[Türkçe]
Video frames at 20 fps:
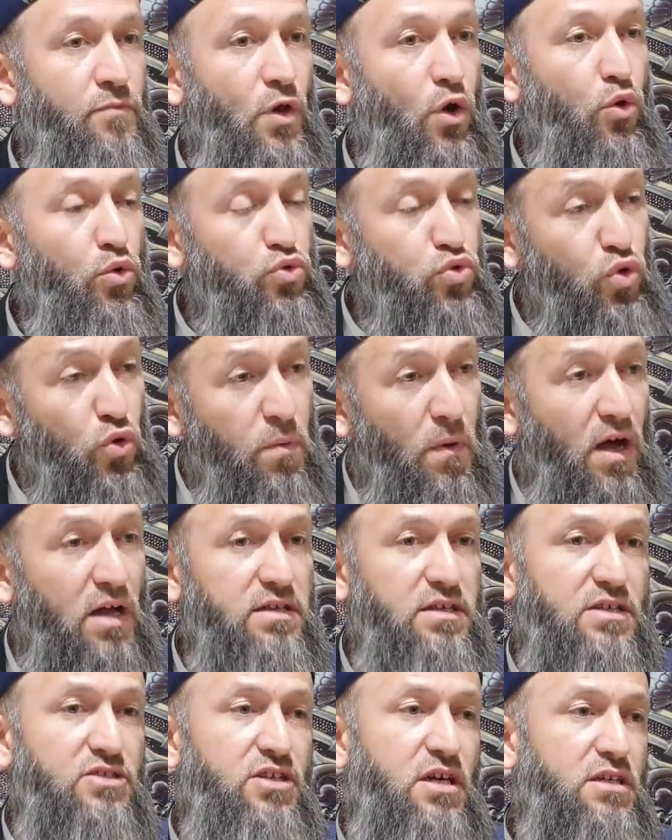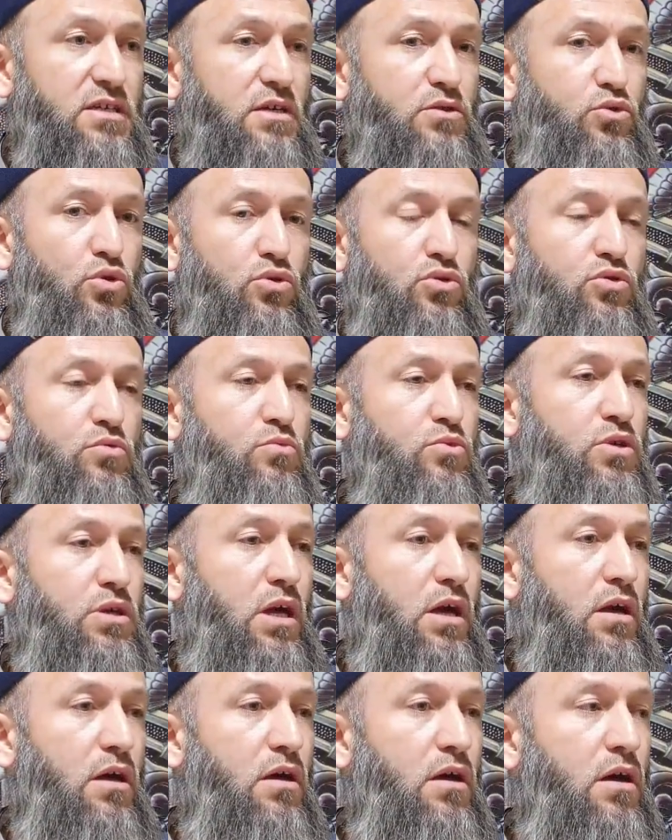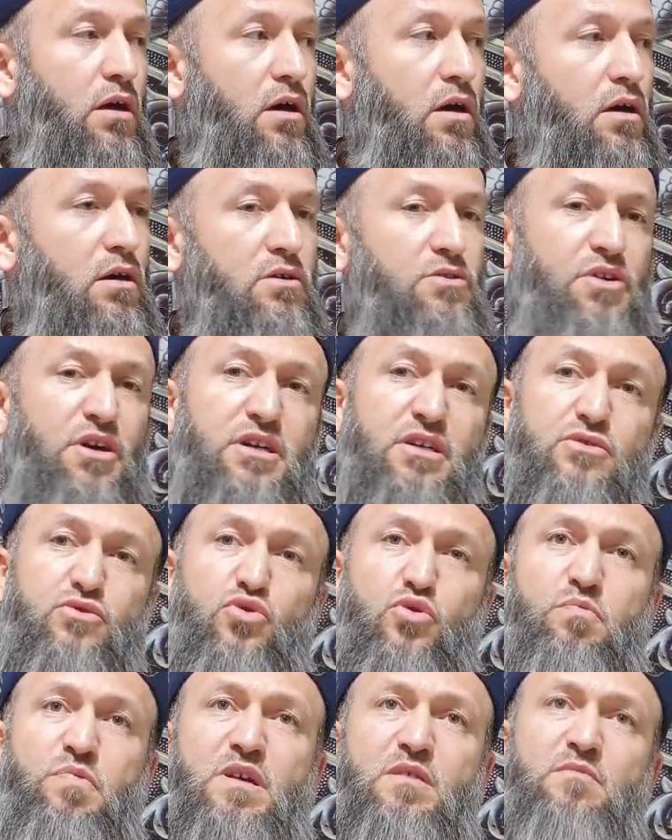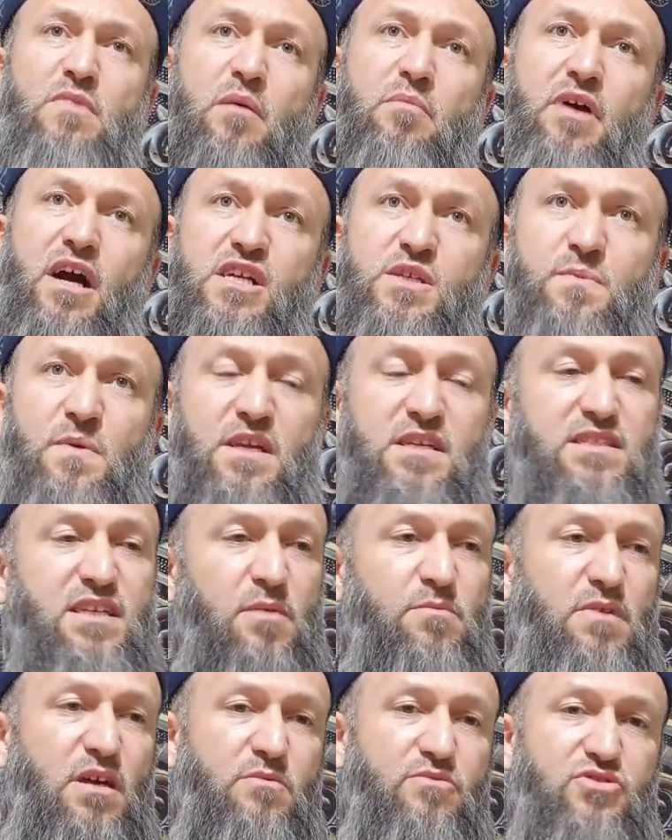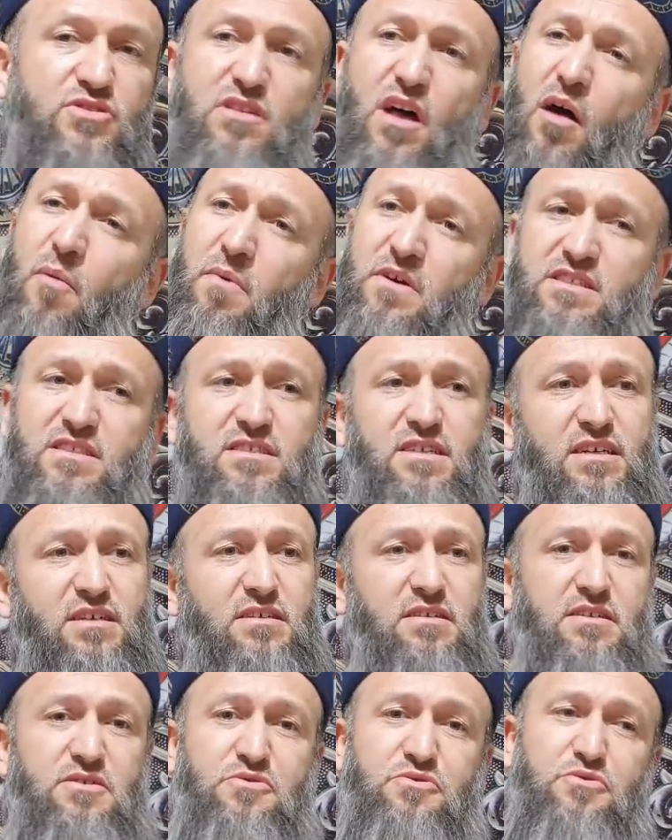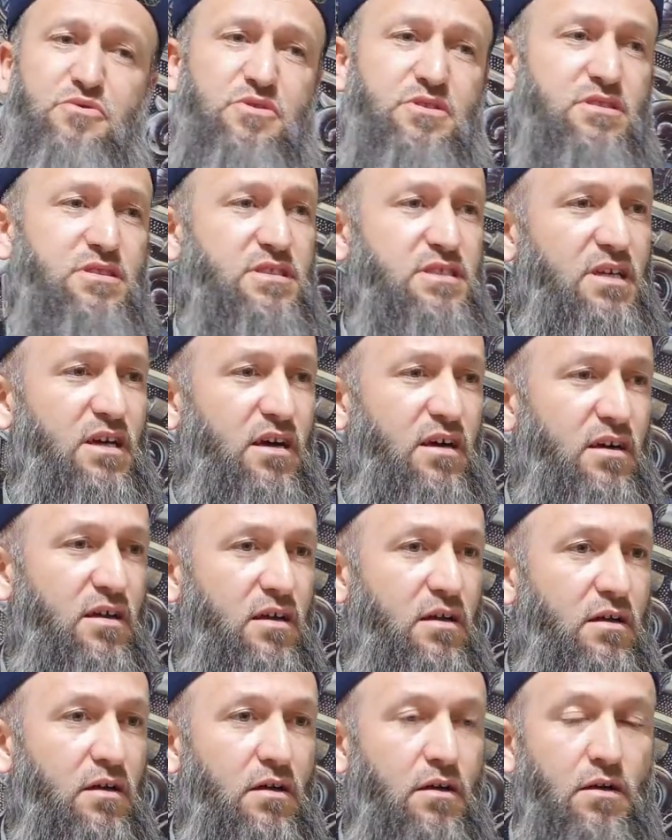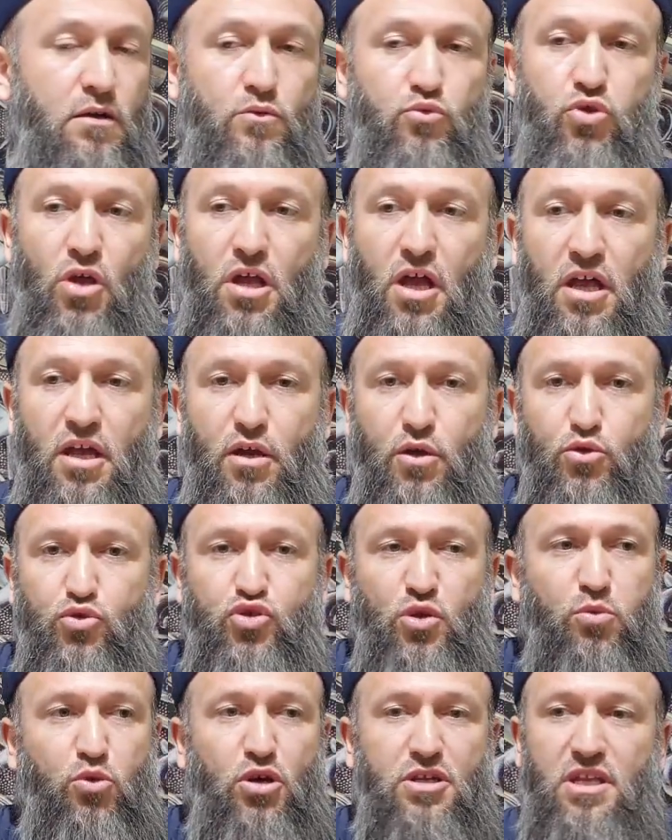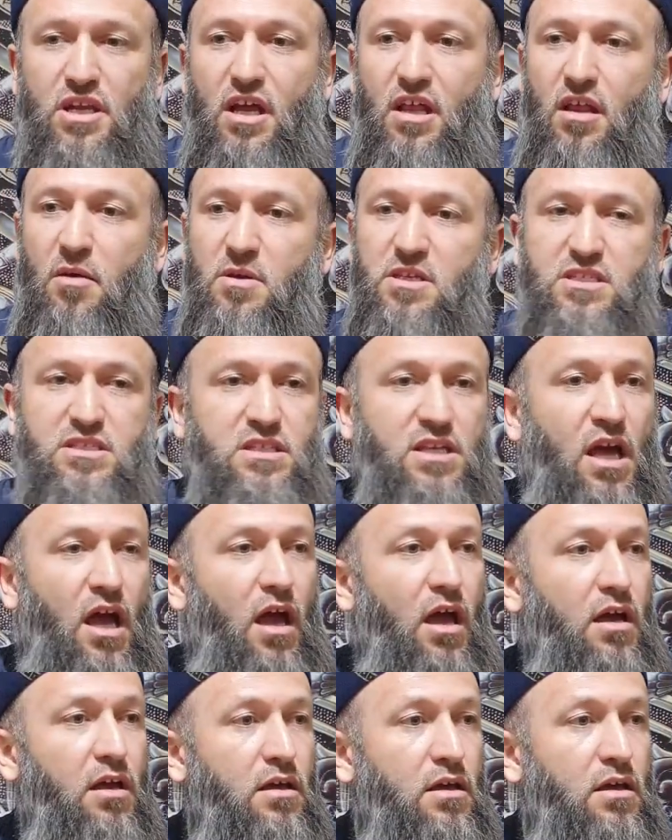Oturup ağlayacak ya gördün bunu ya. Rakı diyor bilmem kaç para zam gelmiş. Ne yapacağız arkadaş diyor şimdi ya. Ulan anan ölse bu kadar ağlamasın ya.